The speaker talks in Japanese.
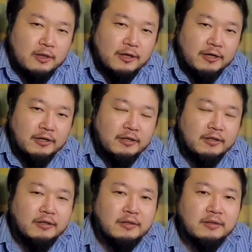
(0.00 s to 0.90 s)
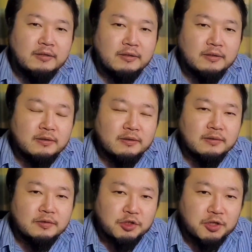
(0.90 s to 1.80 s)
はい。
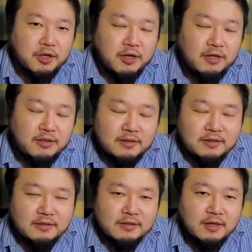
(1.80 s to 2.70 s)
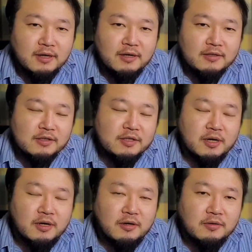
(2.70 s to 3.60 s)
うれしい。そ
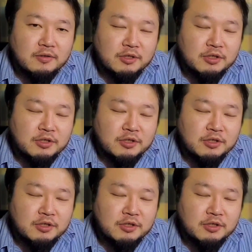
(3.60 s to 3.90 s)
りゃ、